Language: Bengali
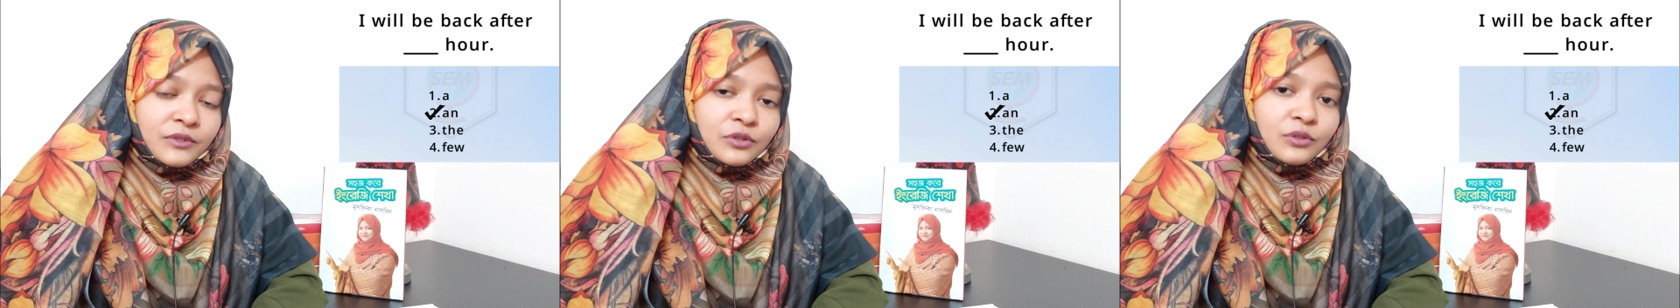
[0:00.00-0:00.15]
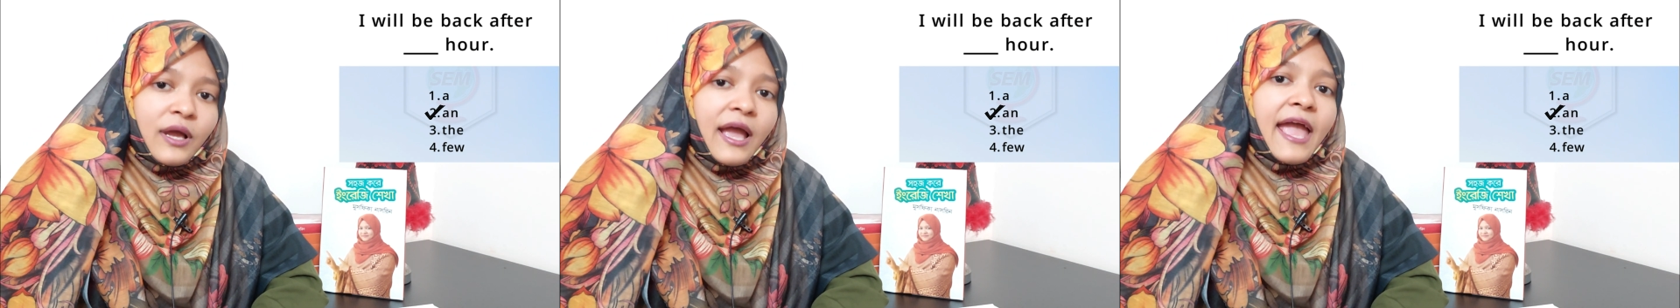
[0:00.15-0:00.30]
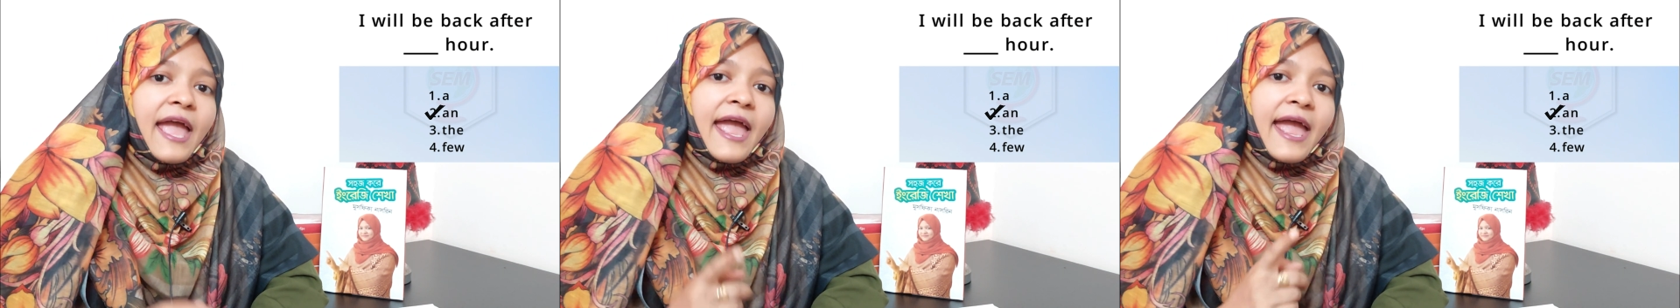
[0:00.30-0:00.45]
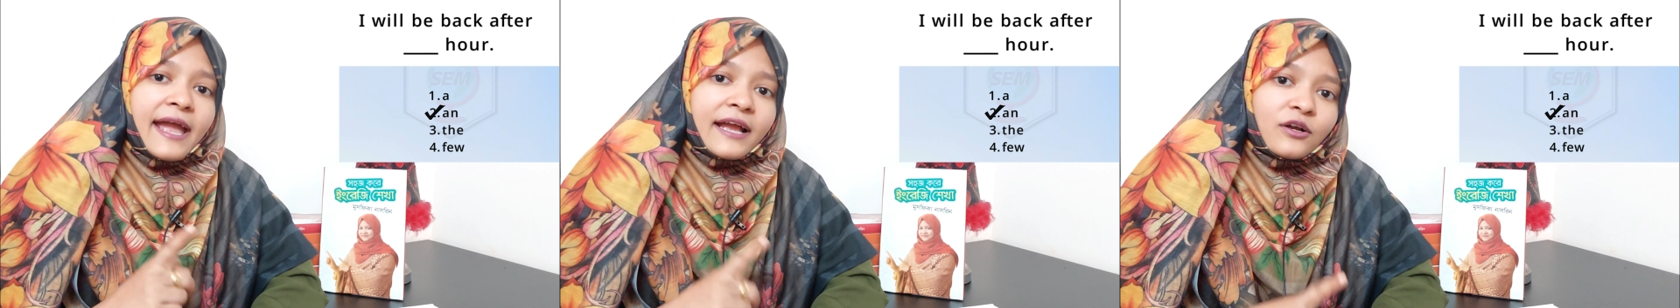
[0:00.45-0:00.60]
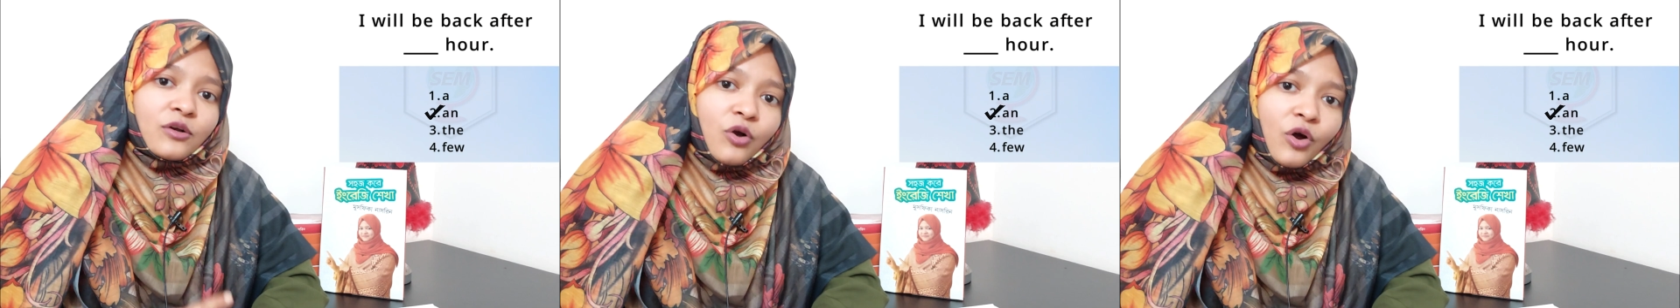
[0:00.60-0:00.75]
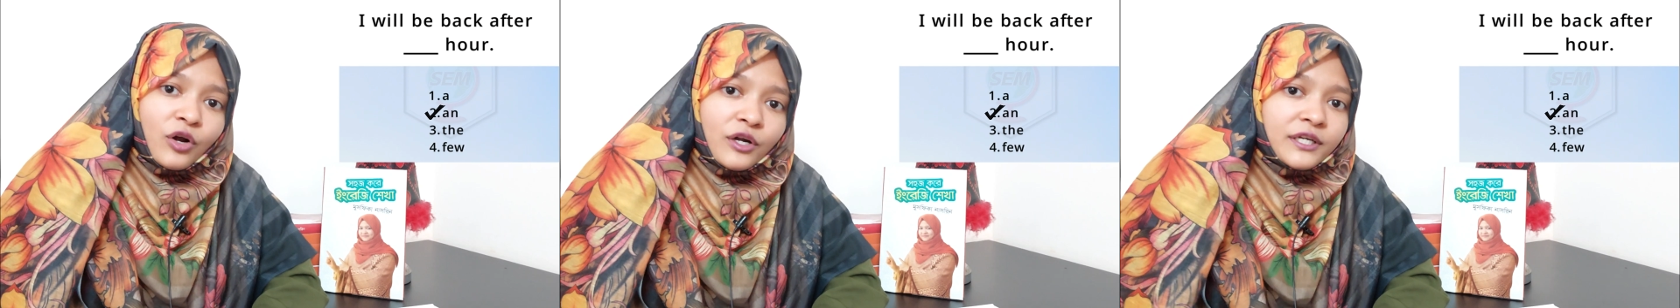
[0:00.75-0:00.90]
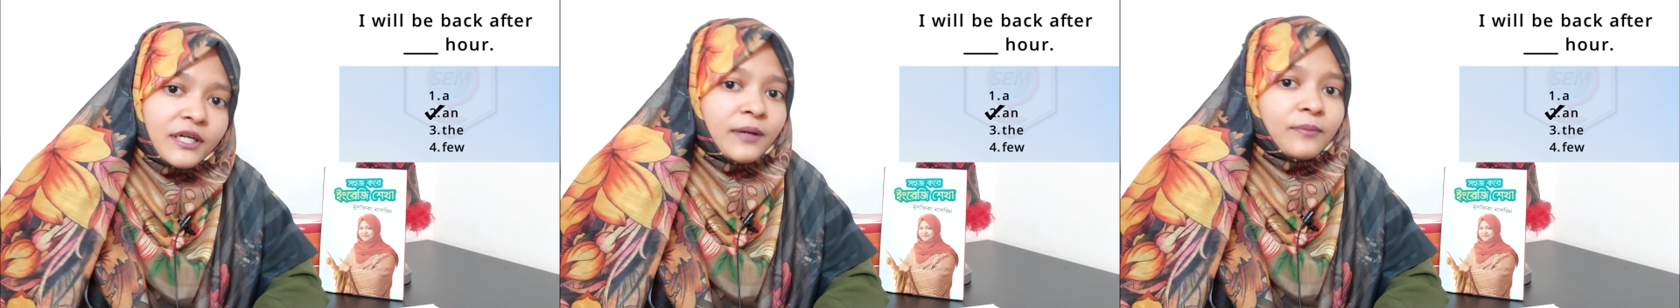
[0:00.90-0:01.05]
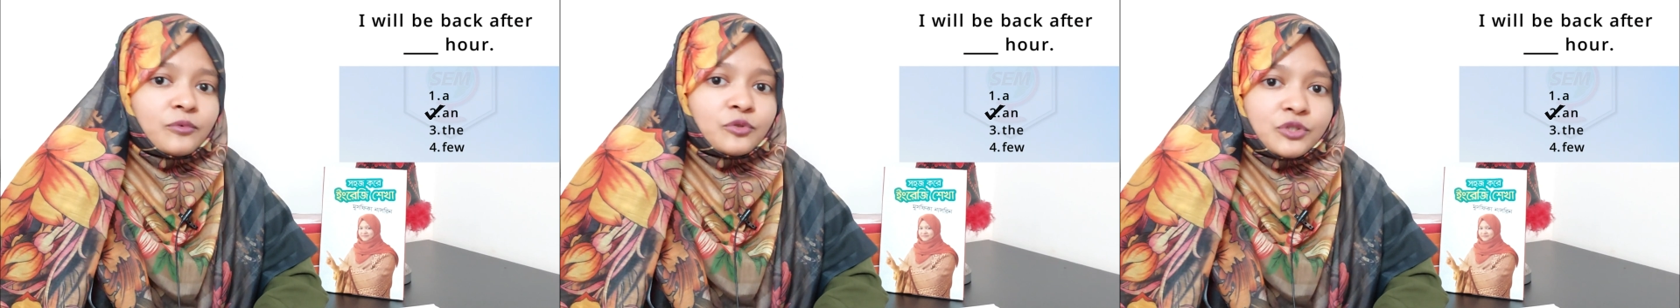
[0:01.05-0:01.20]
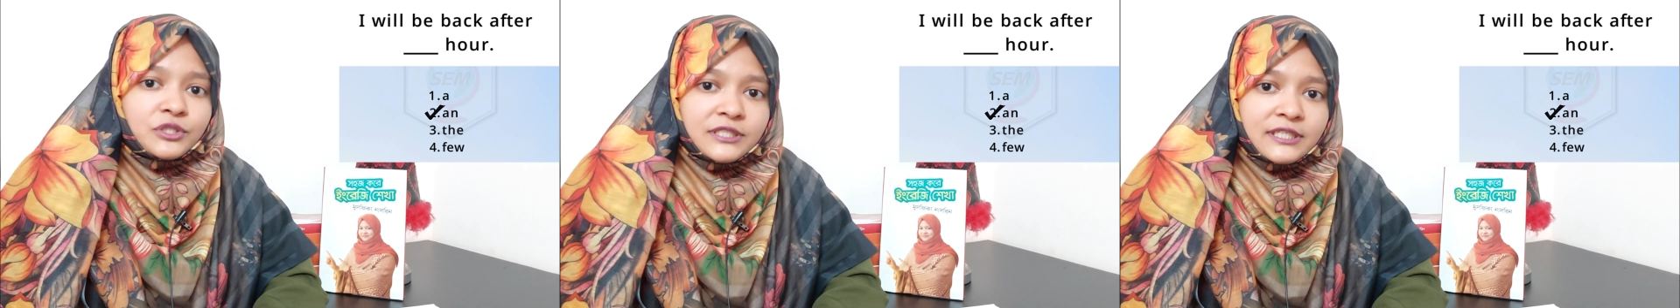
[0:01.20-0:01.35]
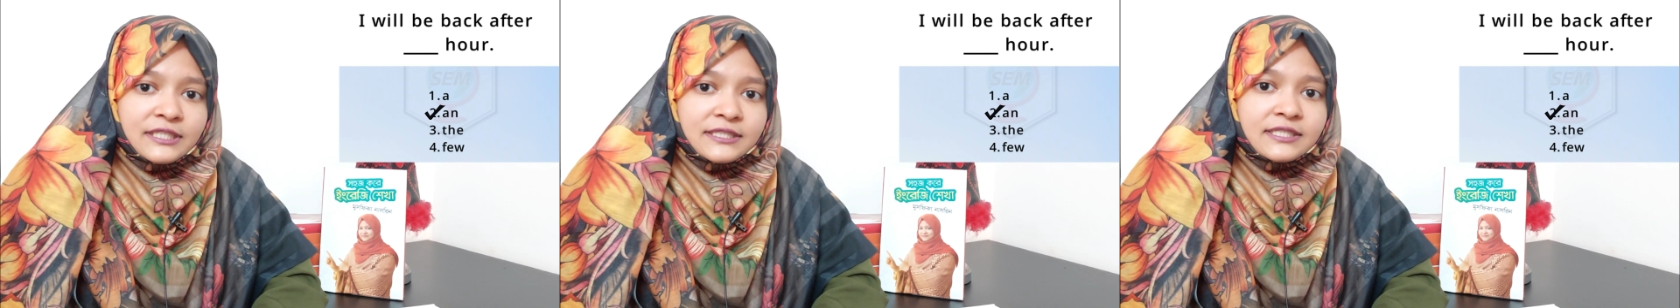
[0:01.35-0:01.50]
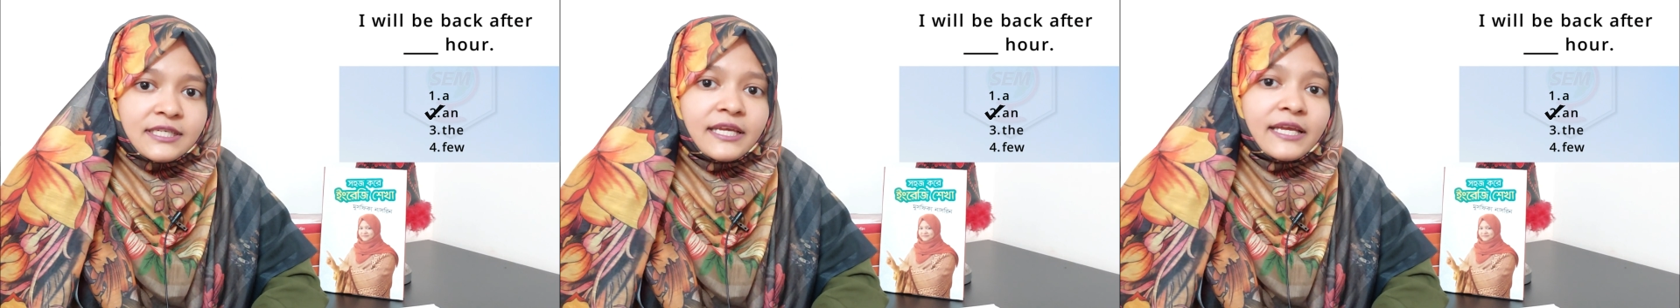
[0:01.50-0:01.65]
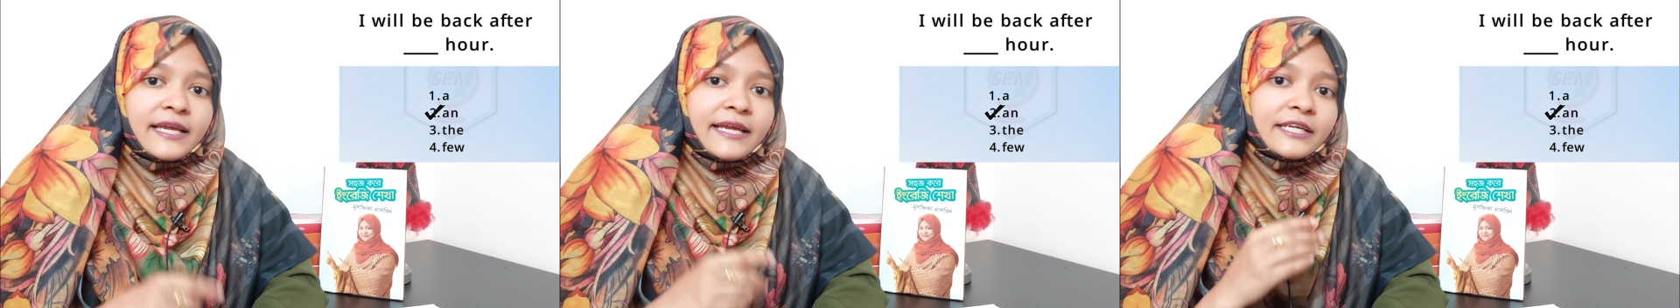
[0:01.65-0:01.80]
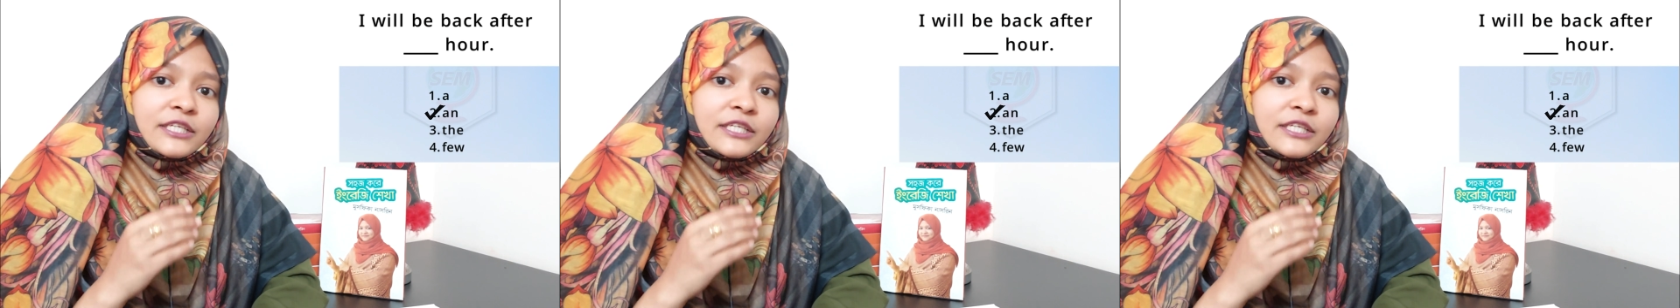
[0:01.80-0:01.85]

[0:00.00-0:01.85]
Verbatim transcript: তো এক ঘন্টা বুঝিয়েছে